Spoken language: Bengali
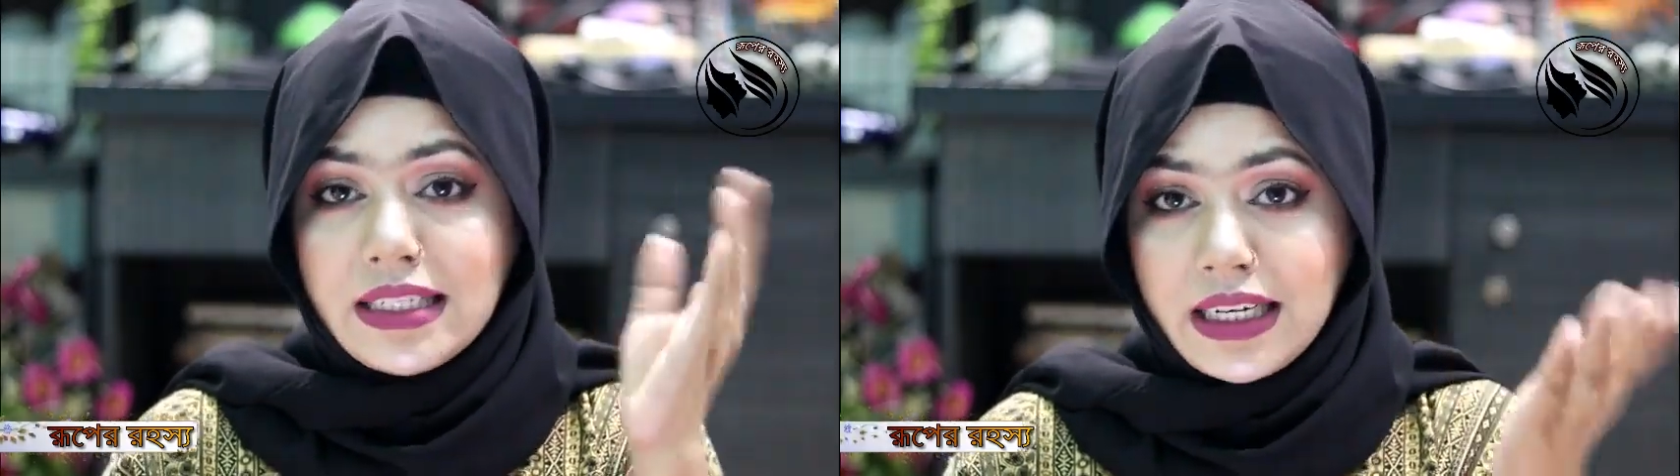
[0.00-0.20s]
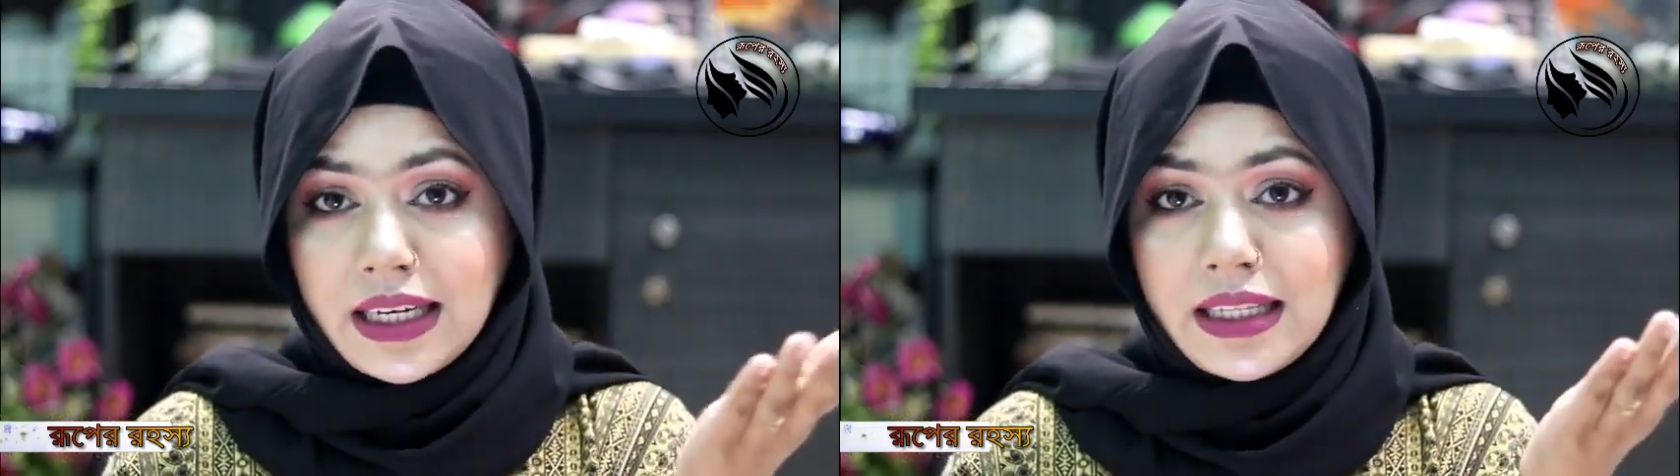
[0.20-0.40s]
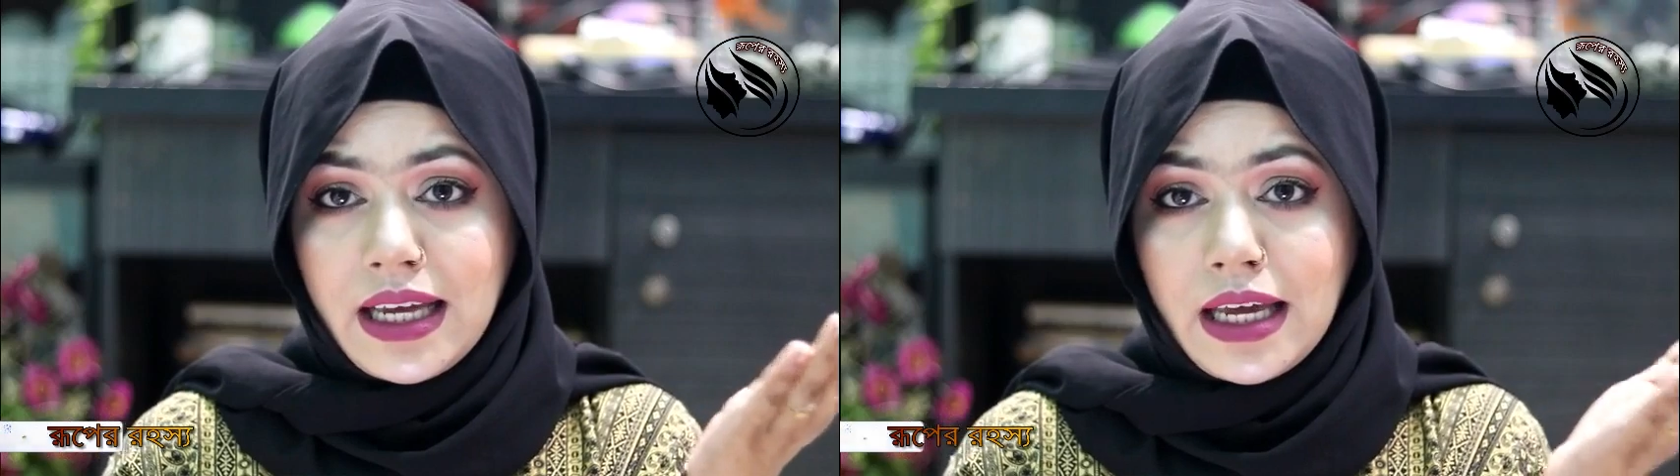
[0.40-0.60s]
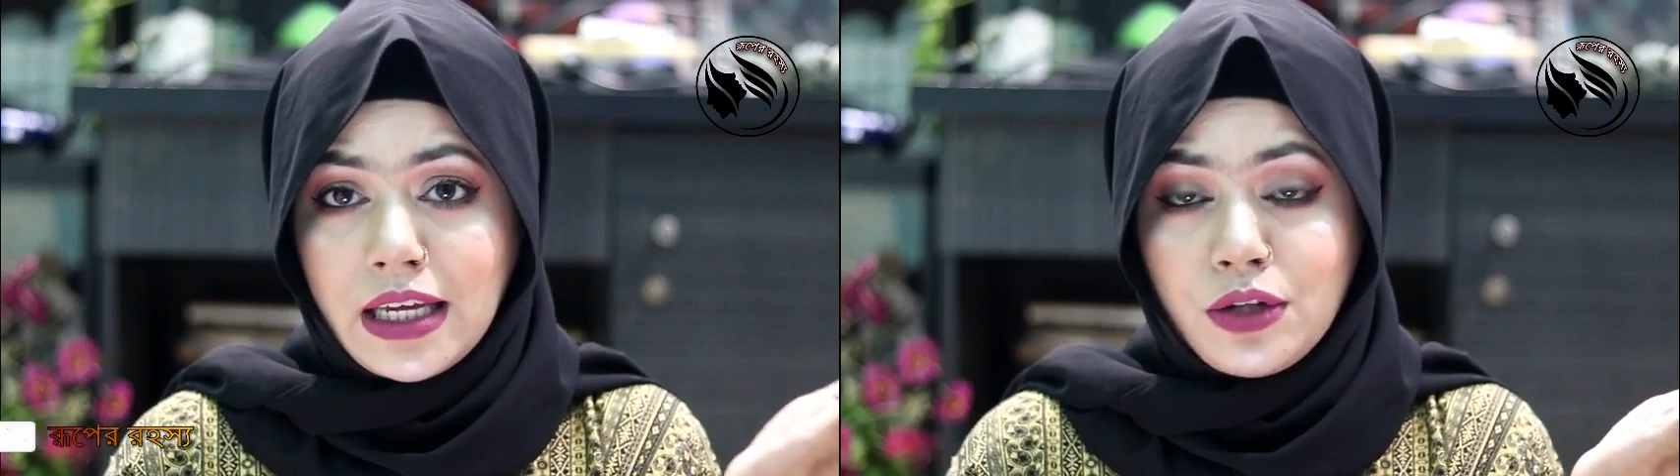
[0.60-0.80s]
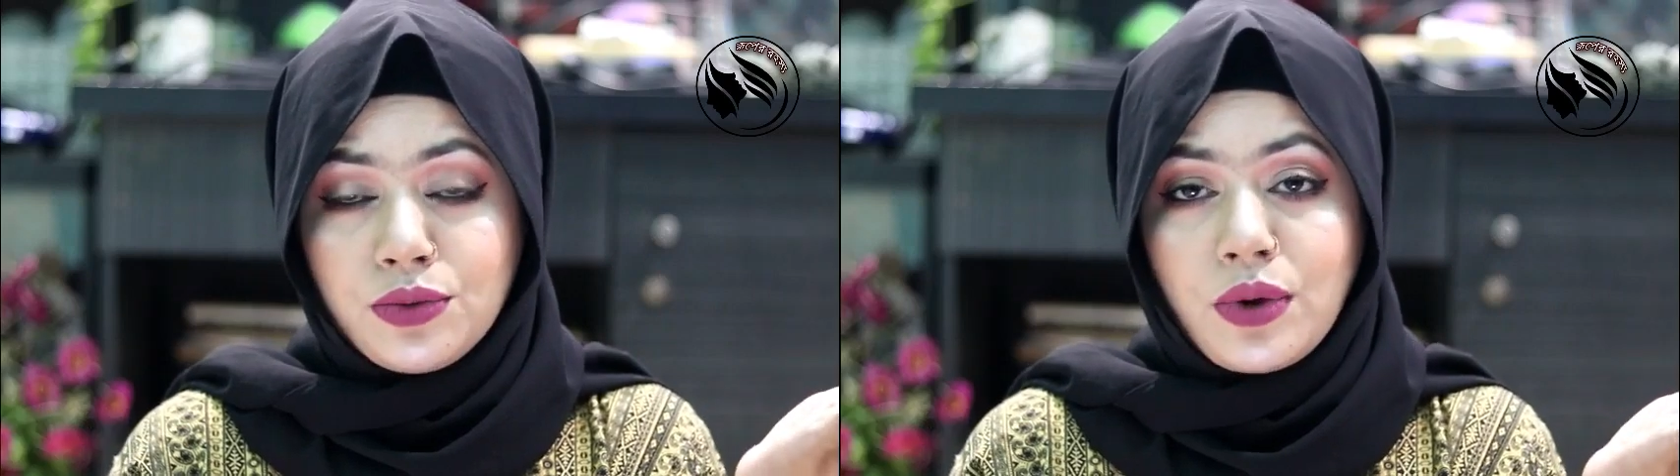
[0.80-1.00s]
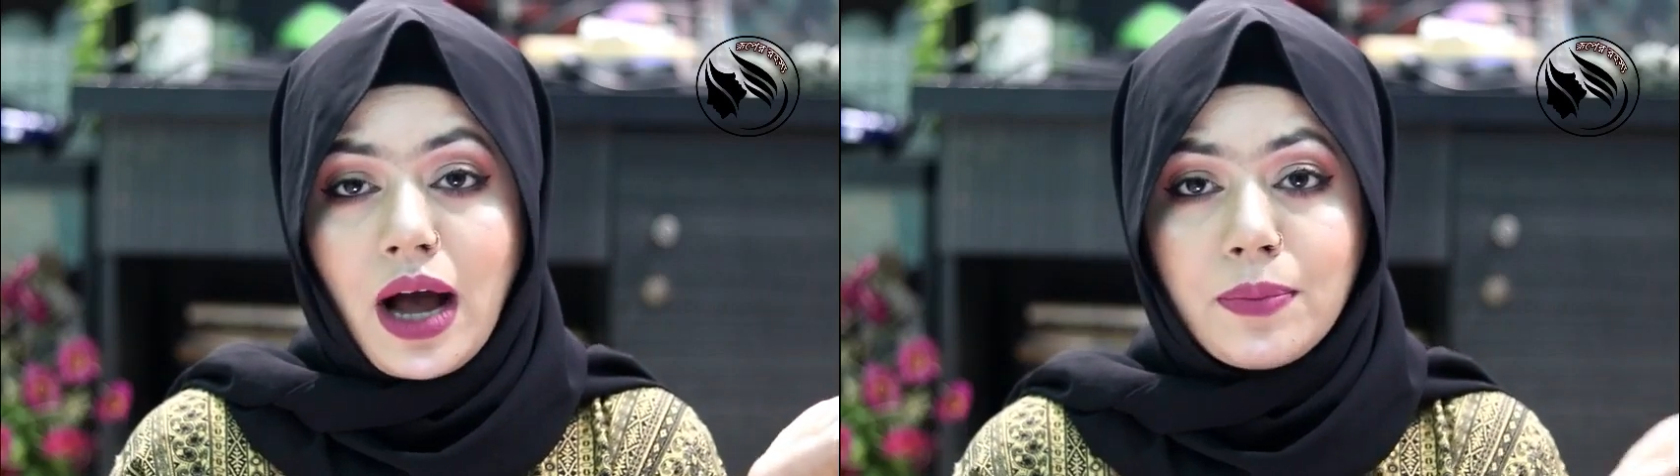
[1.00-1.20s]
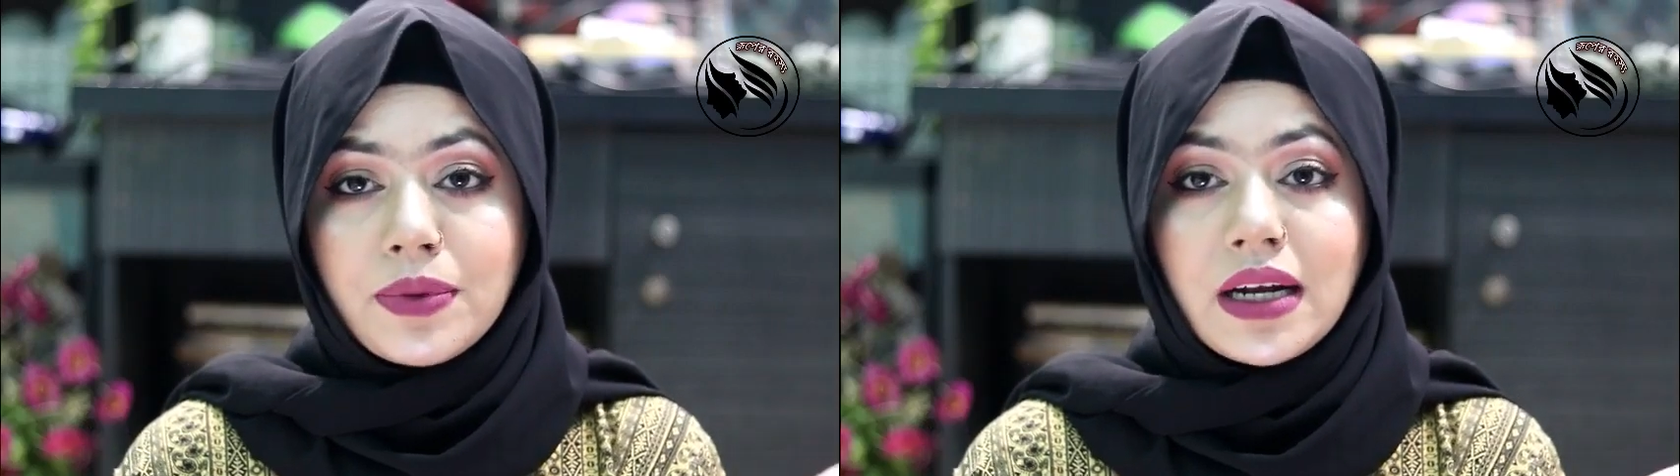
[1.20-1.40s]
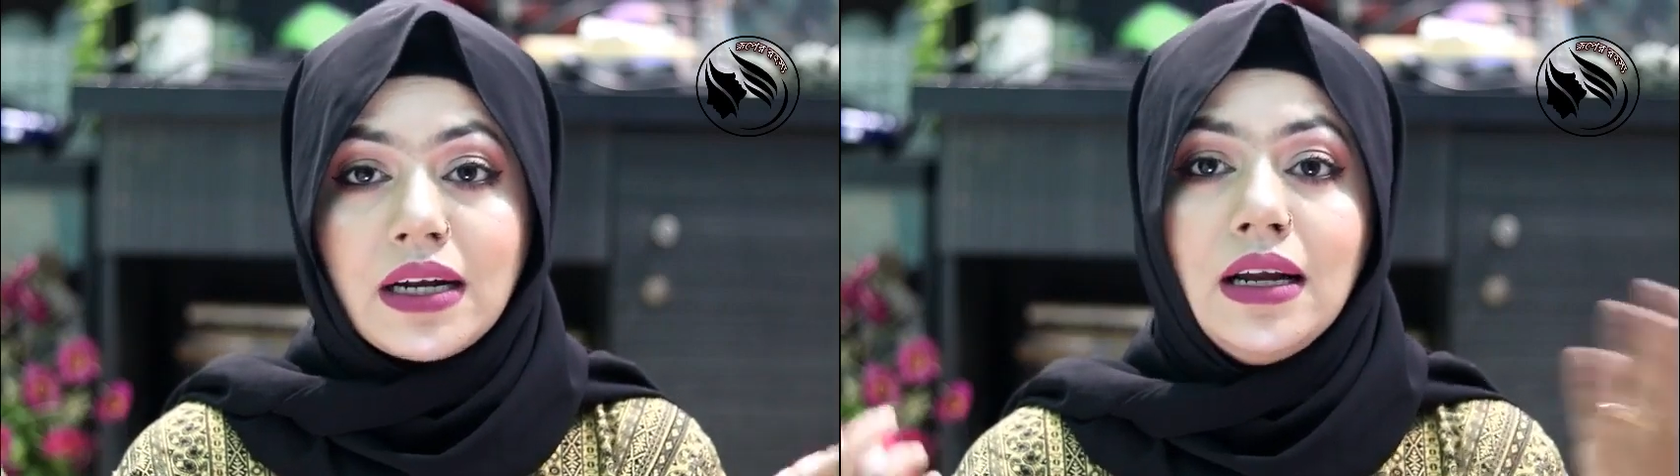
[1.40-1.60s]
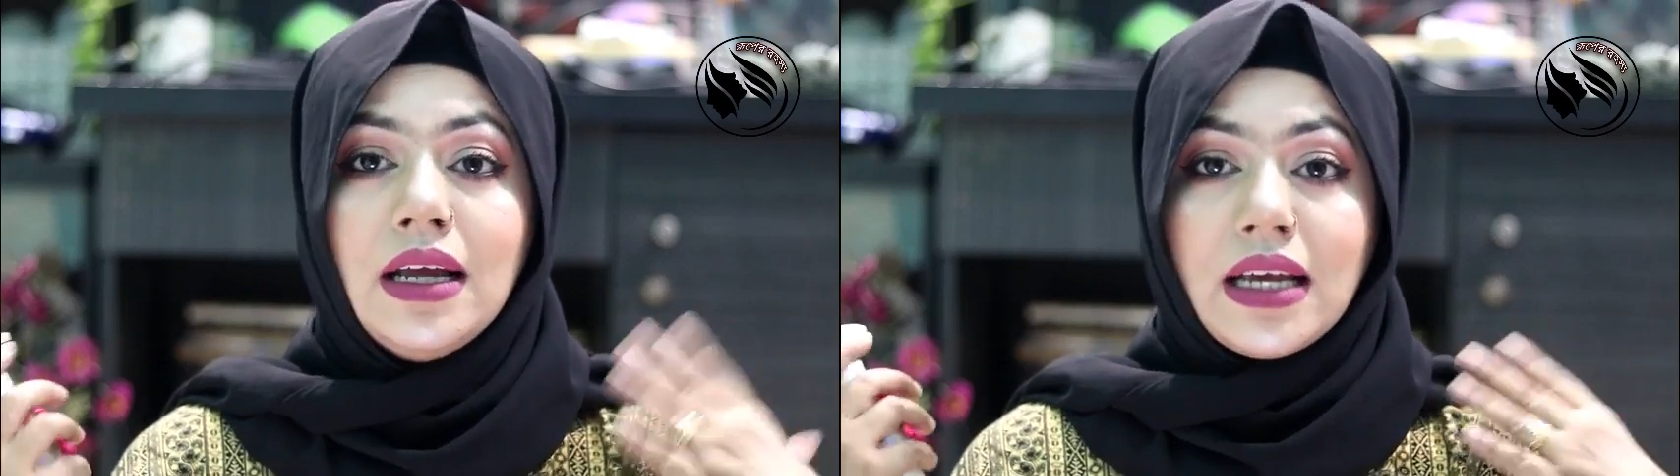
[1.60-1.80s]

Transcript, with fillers: সেটা দিয়েই কিন্তু আপনার